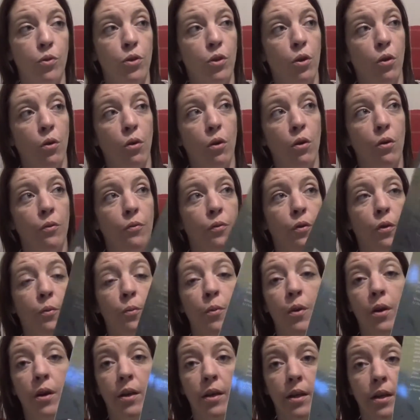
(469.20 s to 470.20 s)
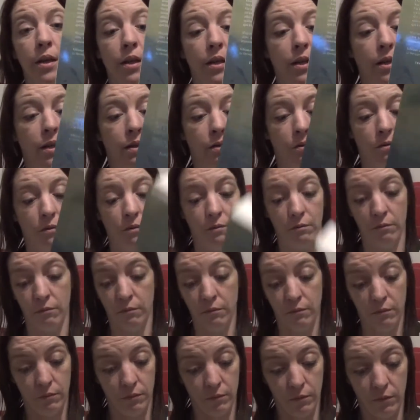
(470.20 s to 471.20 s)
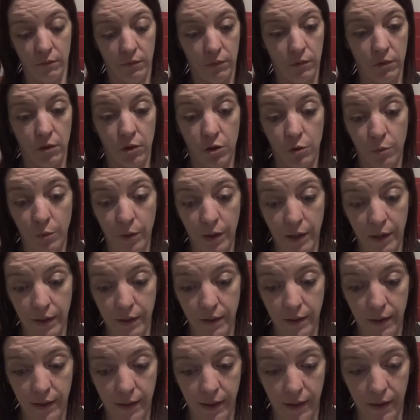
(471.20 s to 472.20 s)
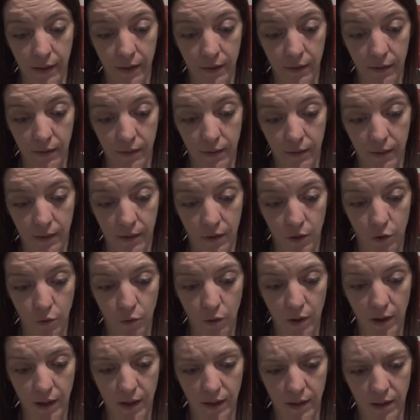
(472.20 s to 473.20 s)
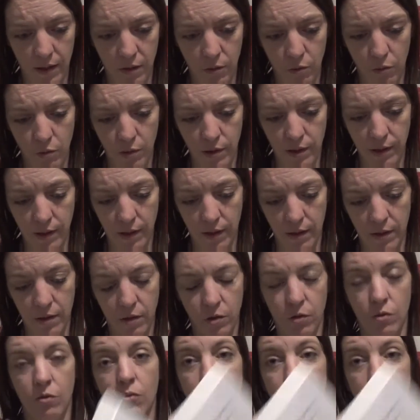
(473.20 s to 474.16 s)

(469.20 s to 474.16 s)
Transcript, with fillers: je l'ai en grand format, et il est... Euh, franchement, il est nickel. Je crois qu'il y a des illustrations.